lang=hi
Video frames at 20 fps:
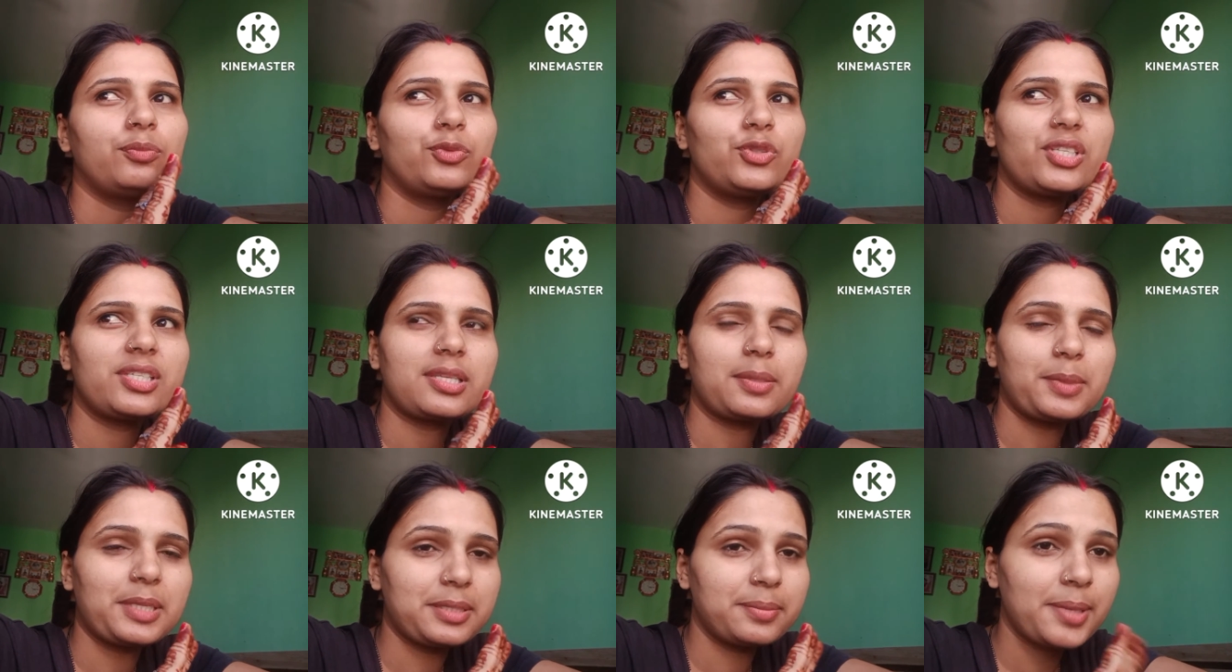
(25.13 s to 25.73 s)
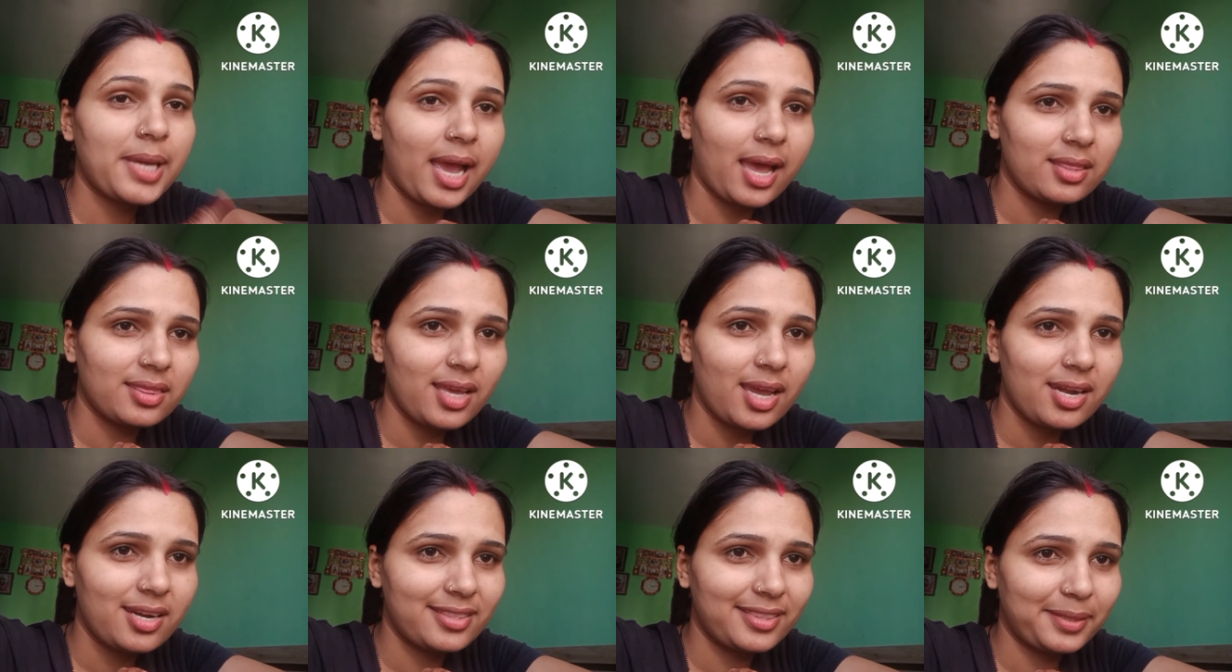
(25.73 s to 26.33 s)
मुझे समझ में
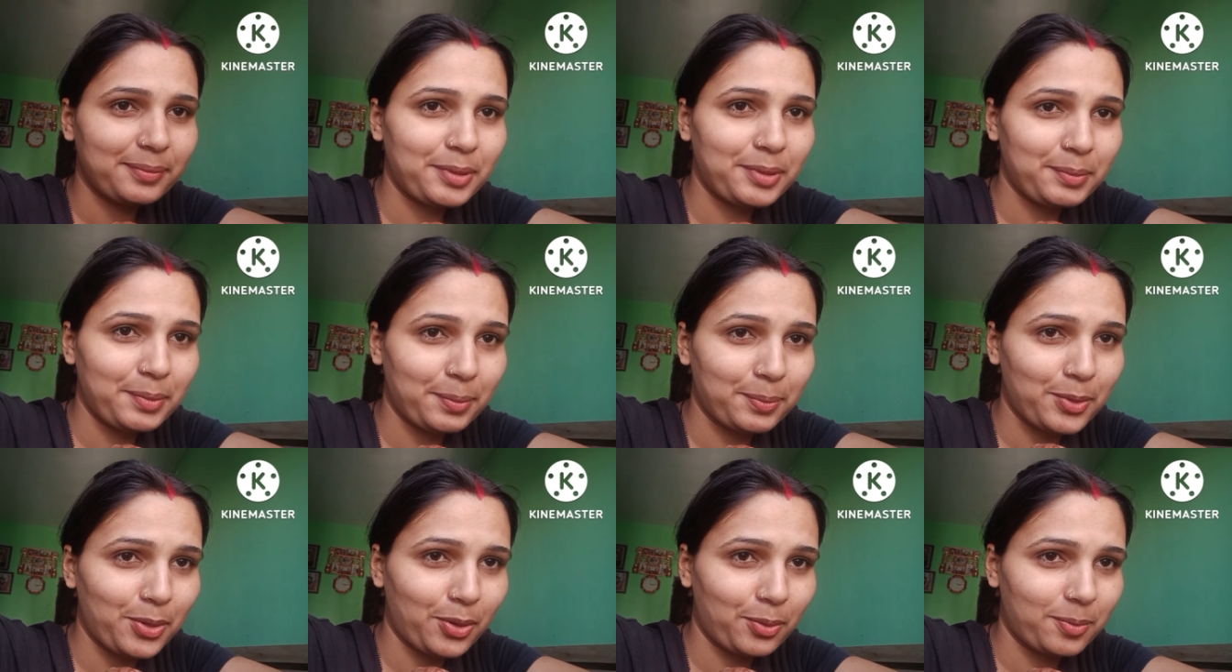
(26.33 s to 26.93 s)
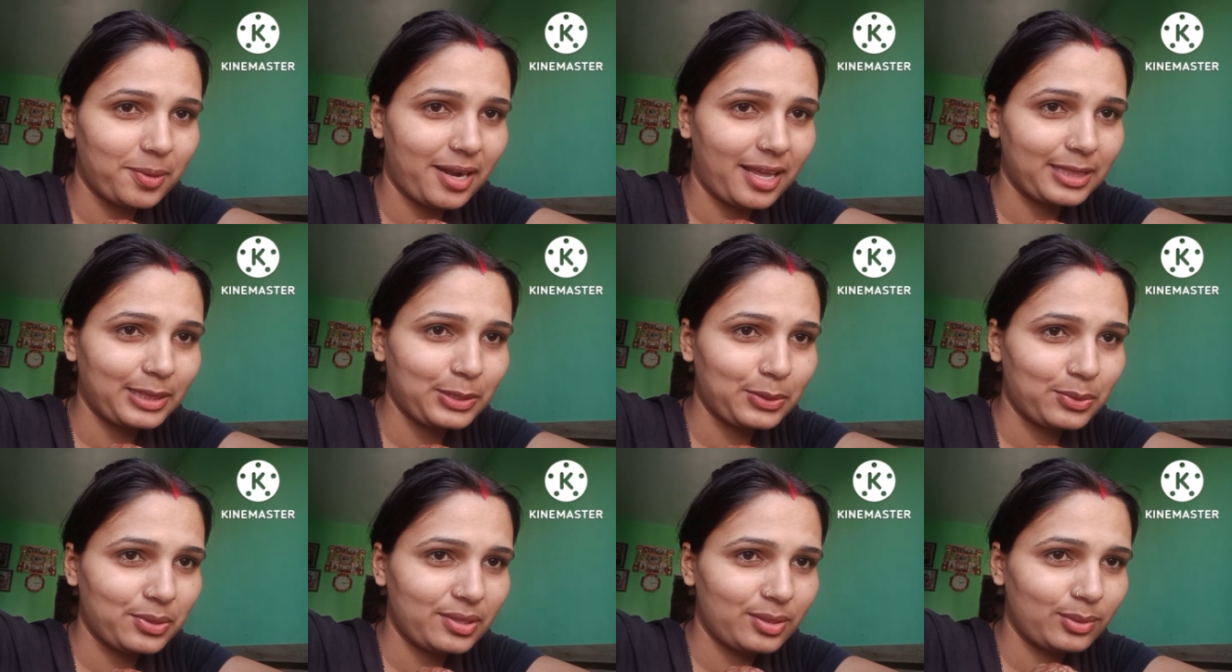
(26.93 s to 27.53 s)
आता है ना तभी मैं ब्लॉग
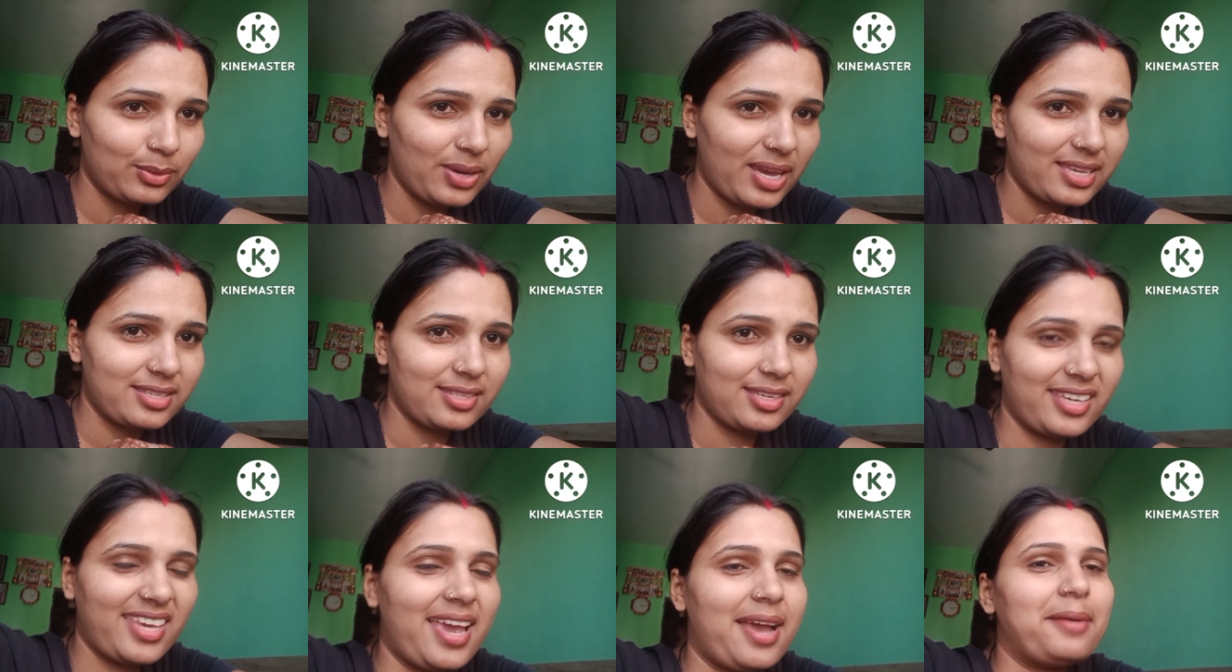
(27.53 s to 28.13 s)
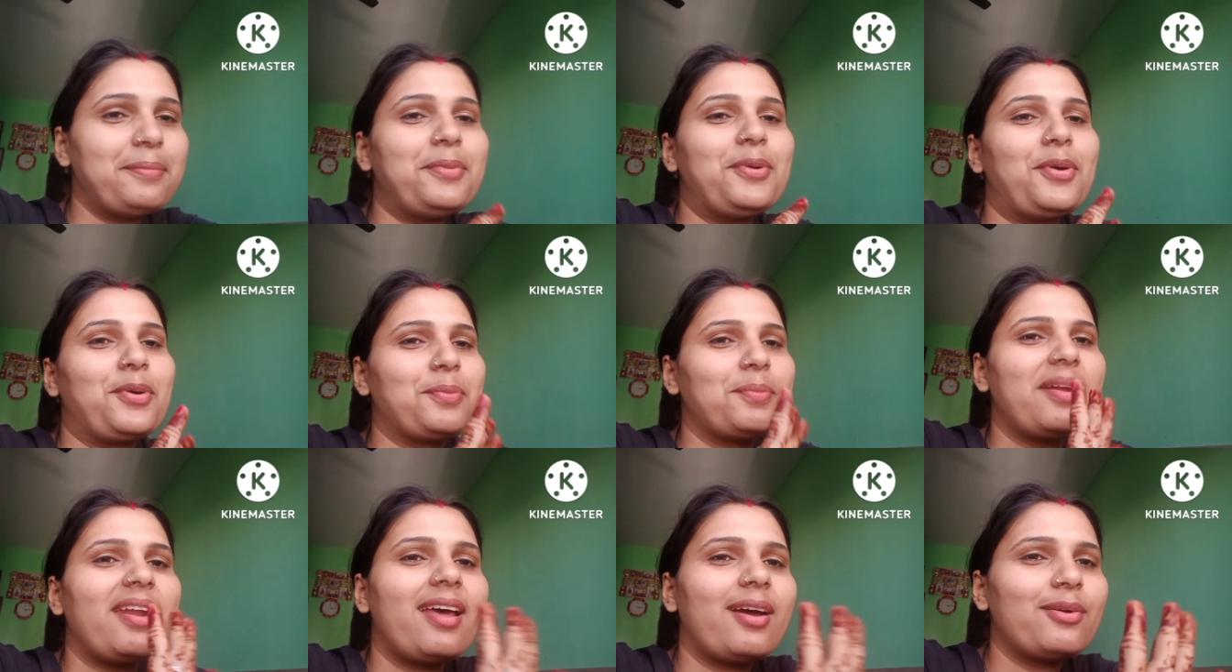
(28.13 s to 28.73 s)
बनाती हूँ नहीं तो ऐसे क्या
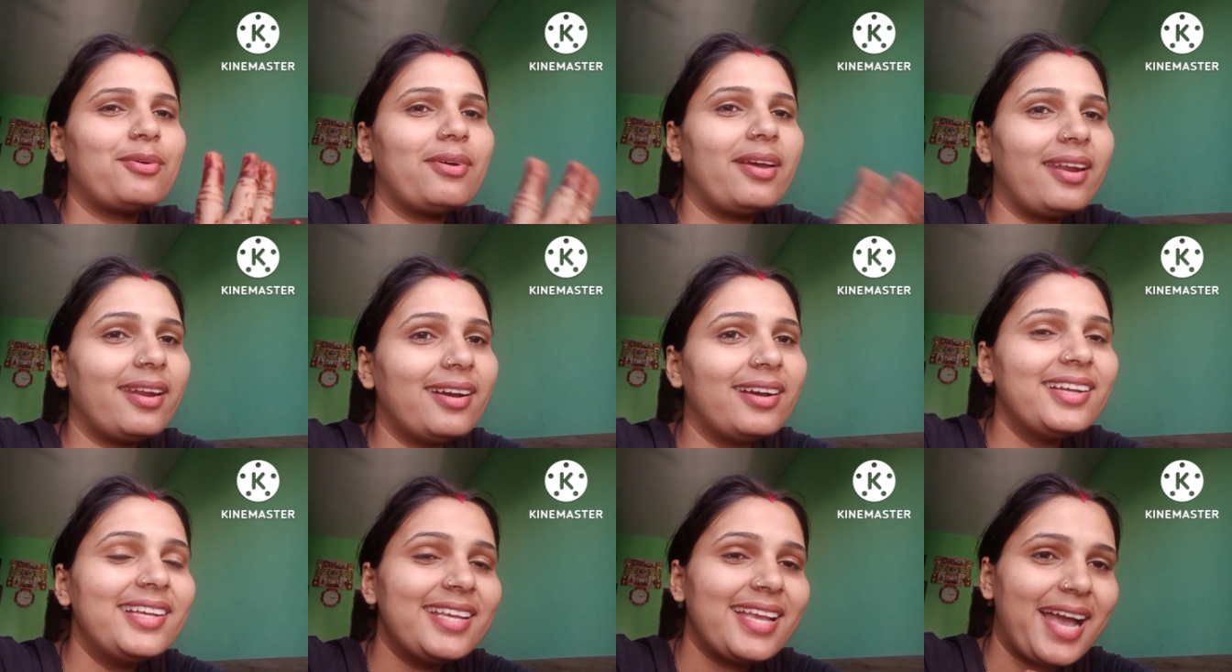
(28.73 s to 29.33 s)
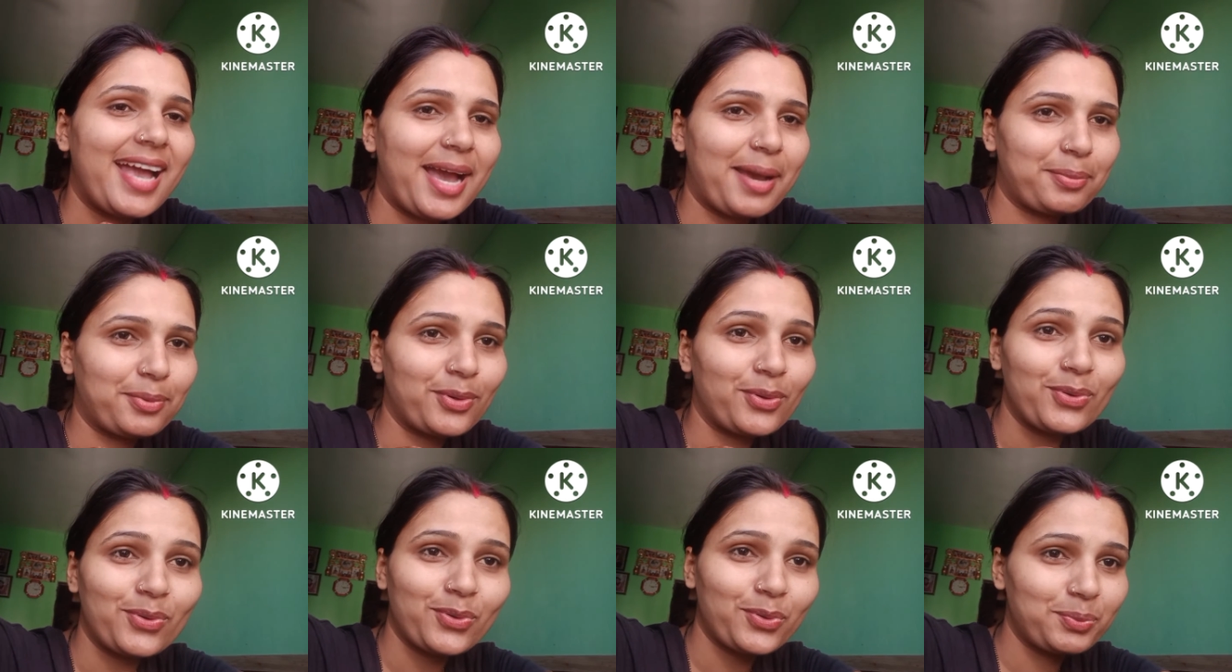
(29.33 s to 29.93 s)
ब्लॉग बनाऊँ है ना आप
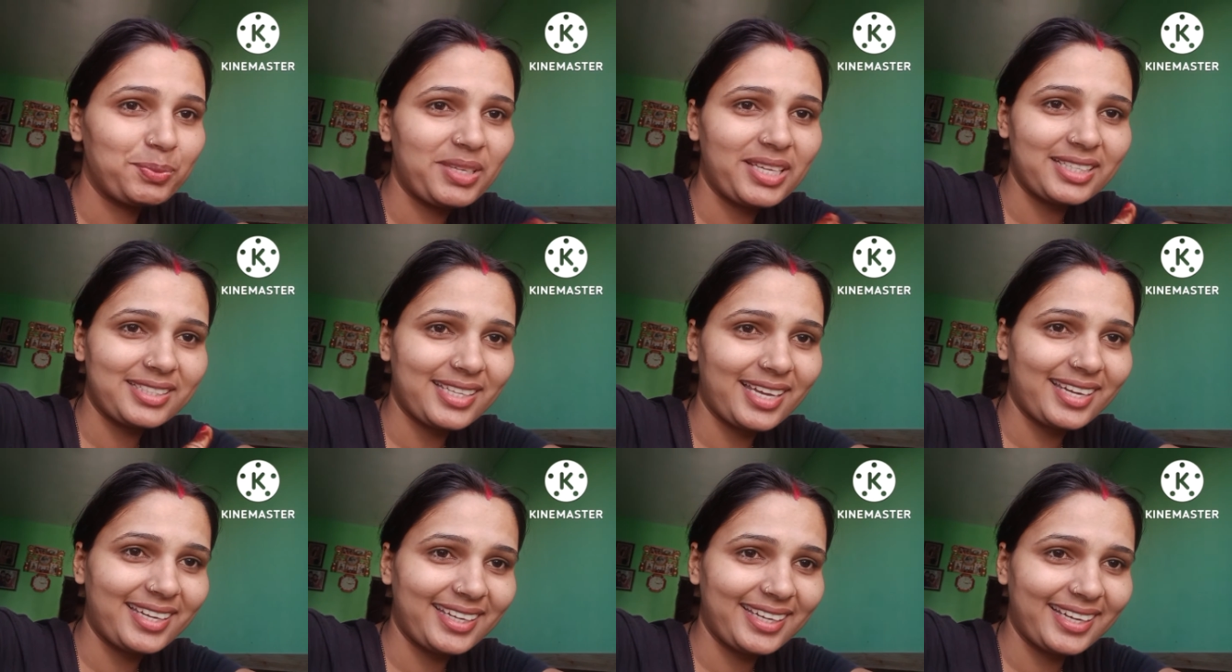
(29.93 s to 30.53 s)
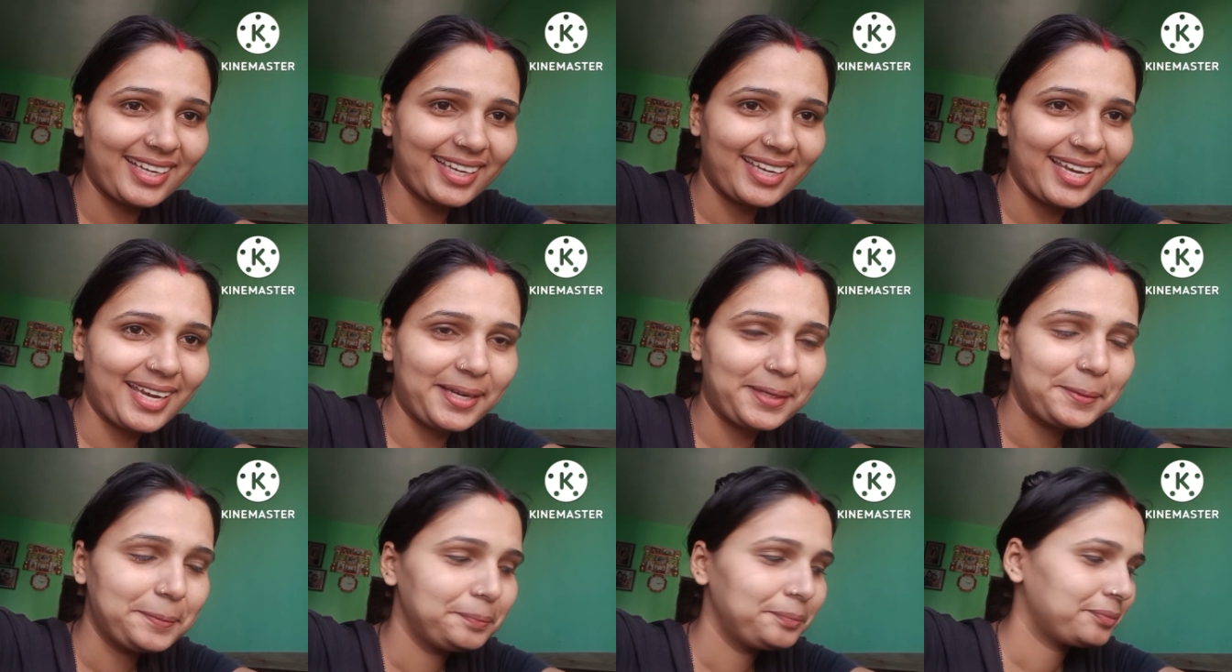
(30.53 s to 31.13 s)
लोगों को भी अच्छा नहीं
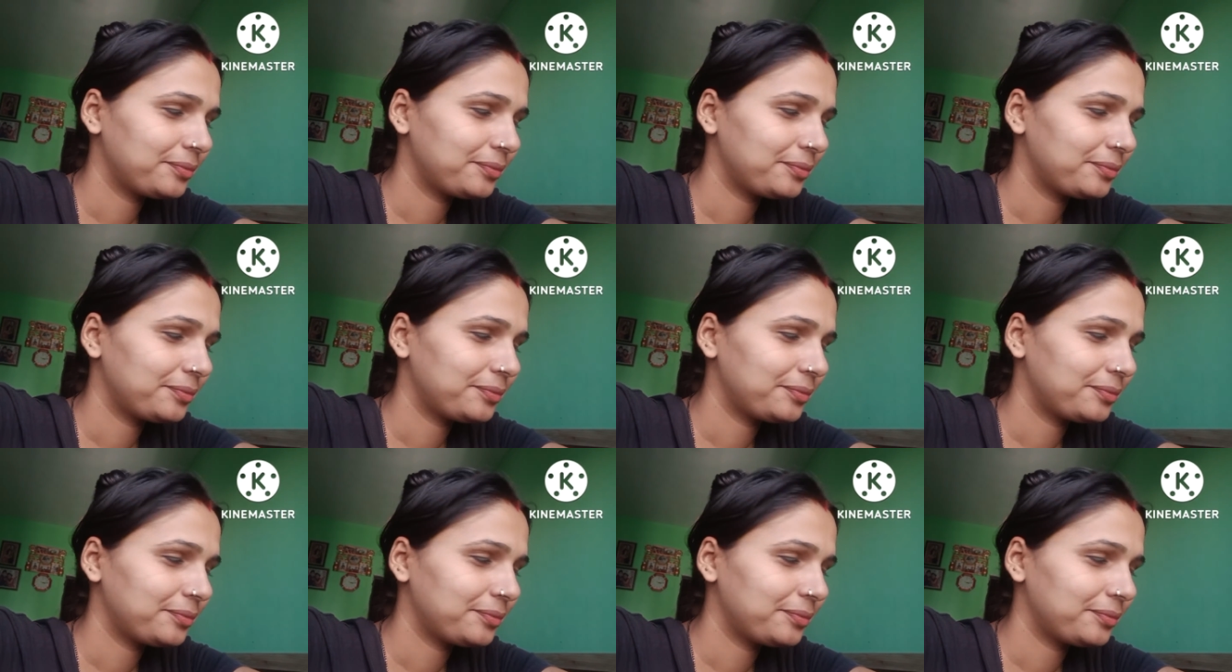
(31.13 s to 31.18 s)
लगेगा